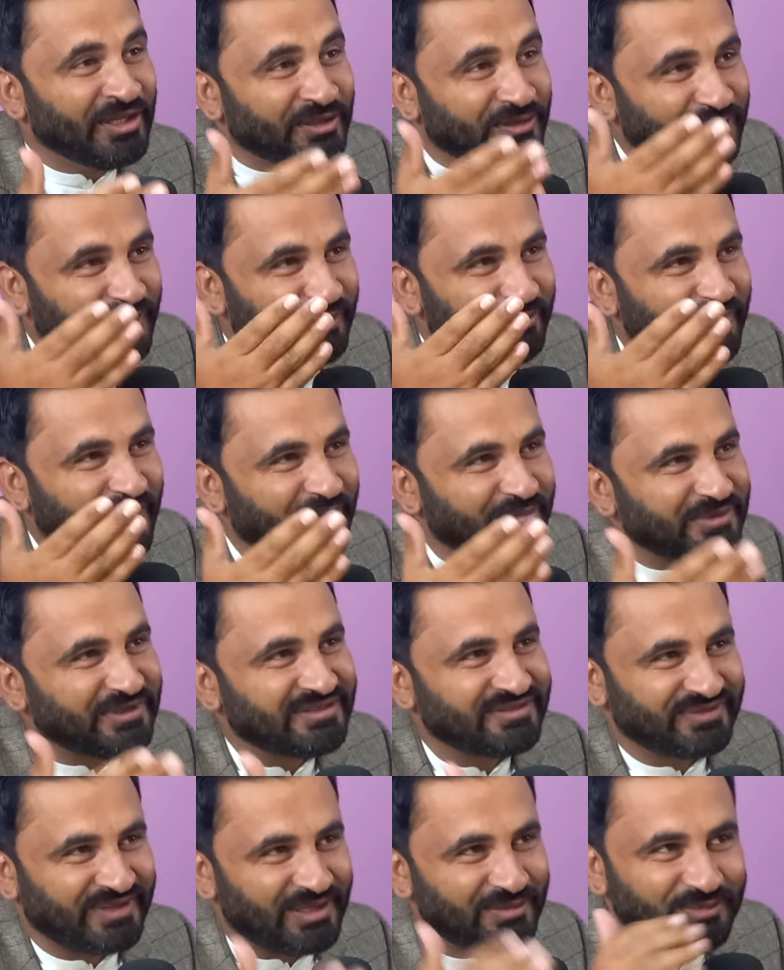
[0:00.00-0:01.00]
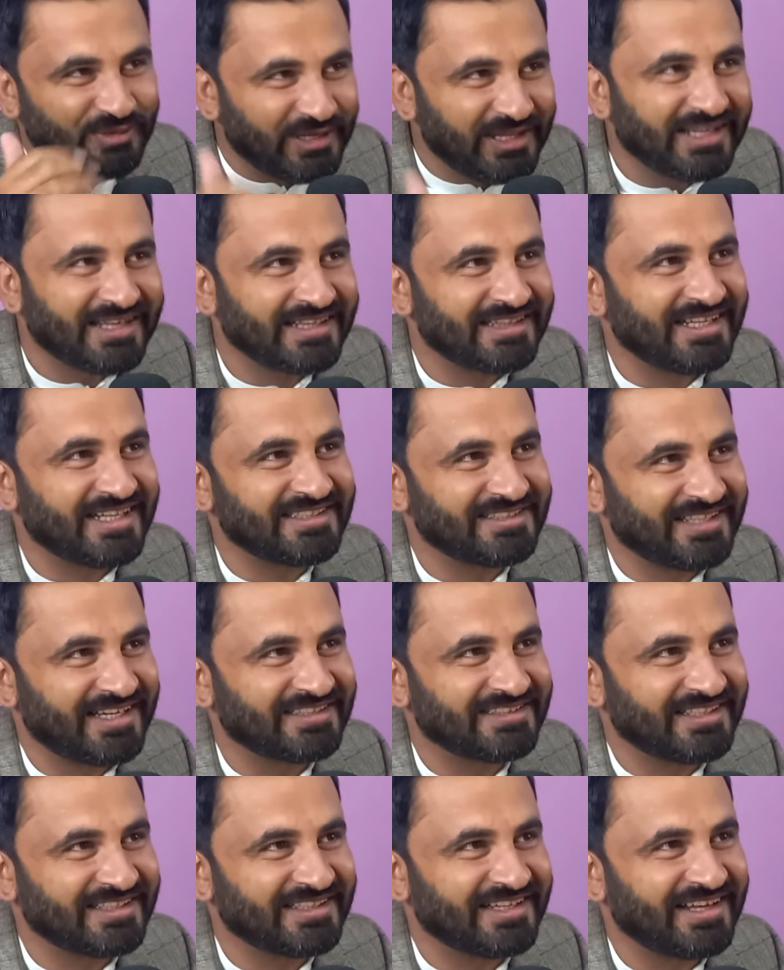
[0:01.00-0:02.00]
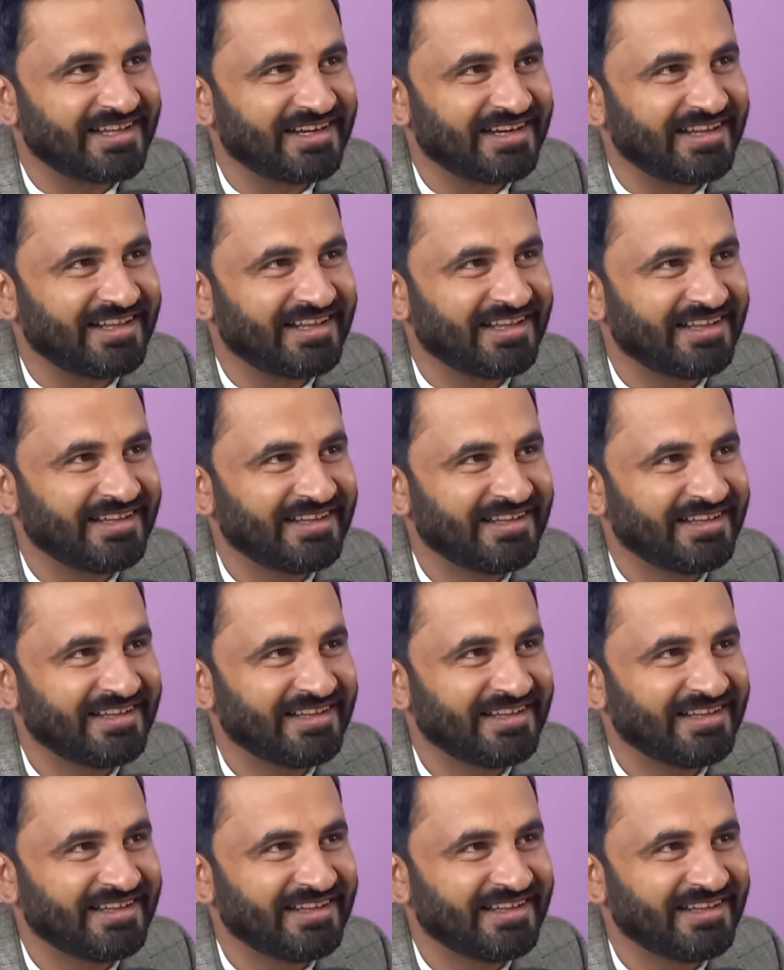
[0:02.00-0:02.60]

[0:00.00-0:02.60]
तो अब आप इस फार्मूले के तहत सियासत कर रहे हैं